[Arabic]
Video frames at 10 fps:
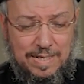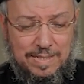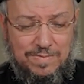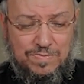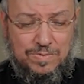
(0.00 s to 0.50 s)

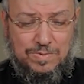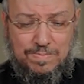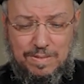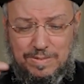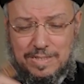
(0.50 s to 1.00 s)
أعلى في
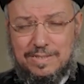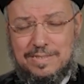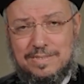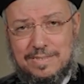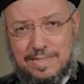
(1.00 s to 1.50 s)
الرتبة من
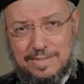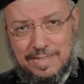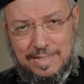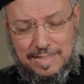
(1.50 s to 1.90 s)
الإنسان